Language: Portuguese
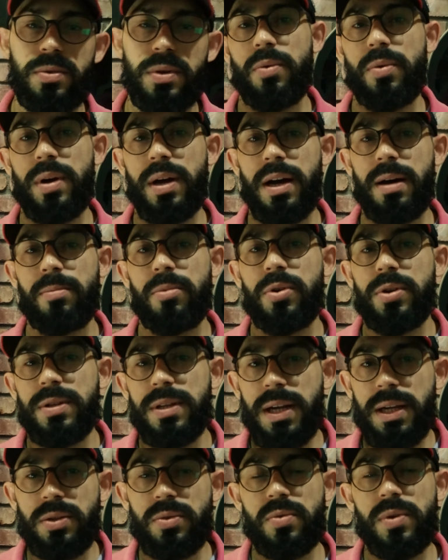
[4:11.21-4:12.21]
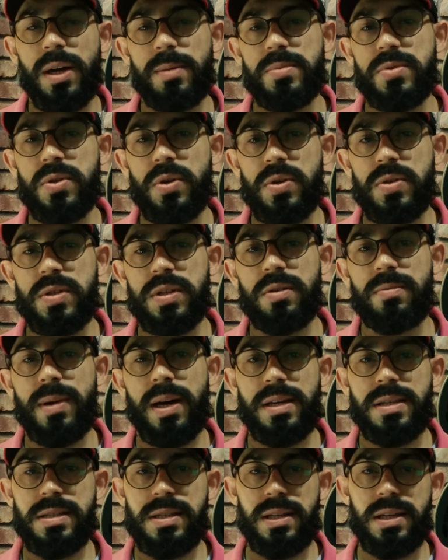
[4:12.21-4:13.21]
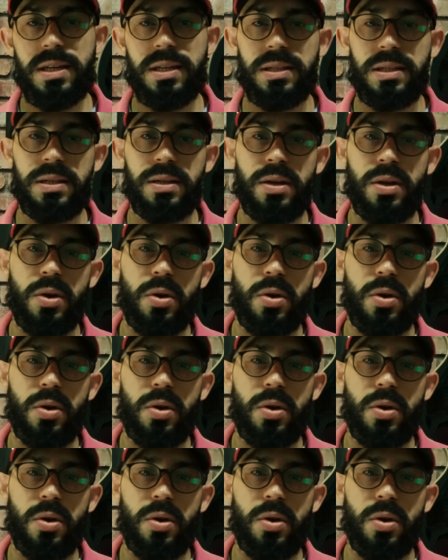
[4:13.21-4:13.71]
É um carboidrato com absorção mais lenta,